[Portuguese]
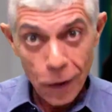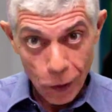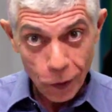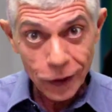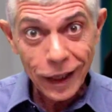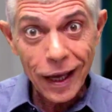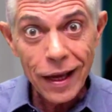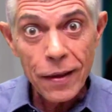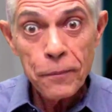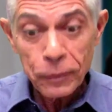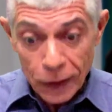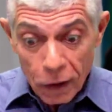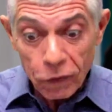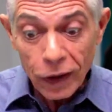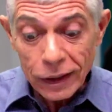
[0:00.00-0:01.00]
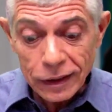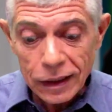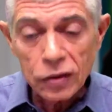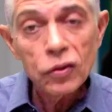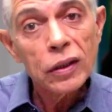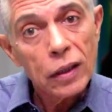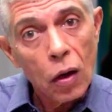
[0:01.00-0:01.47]
Ok? Faz
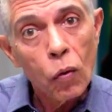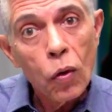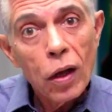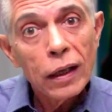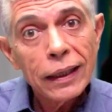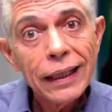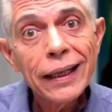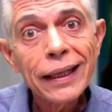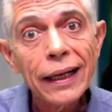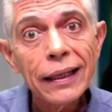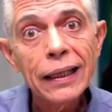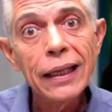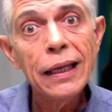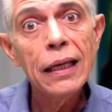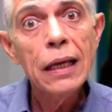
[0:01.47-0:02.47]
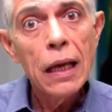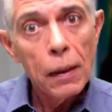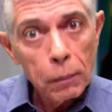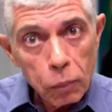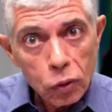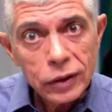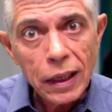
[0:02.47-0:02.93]
isso então, clica aqui,
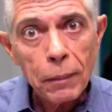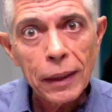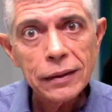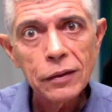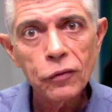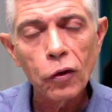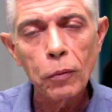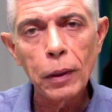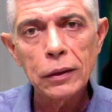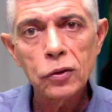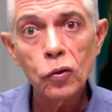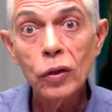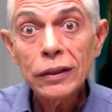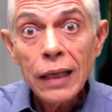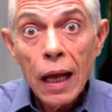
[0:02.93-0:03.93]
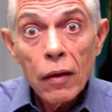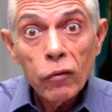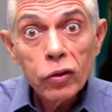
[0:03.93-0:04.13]
busca mais informações.